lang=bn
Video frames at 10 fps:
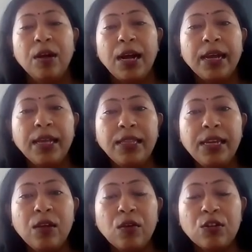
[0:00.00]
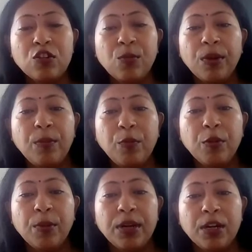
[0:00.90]
আগে দিলে অনেক সময়
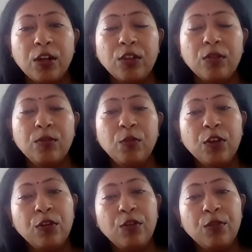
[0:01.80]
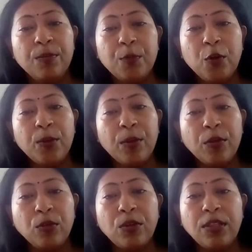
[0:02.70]
পরিমাণটা হয়তো মনে হলো পরিমাণ
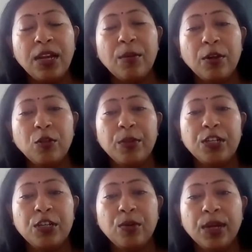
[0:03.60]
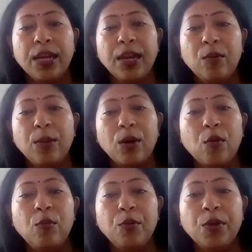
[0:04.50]
মতনই দিলাম হয়তো বেশি হয়ে গেল বা
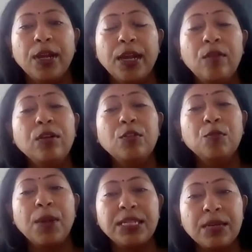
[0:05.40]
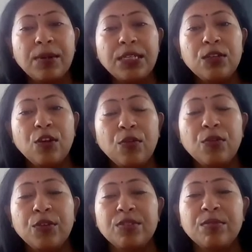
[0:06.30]
কম হয়ে গেল কিন্তু মাঝামাঝি যখন
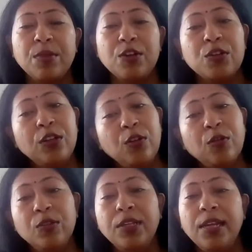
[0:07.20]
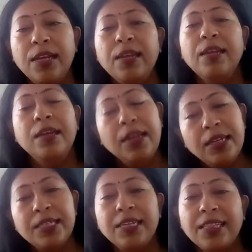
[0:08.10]
হয়ে যাবে মাংসটা তখন দিলে
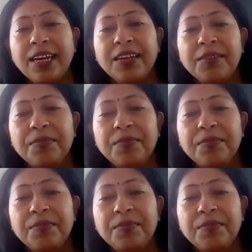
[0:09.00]
ঠিকঠাক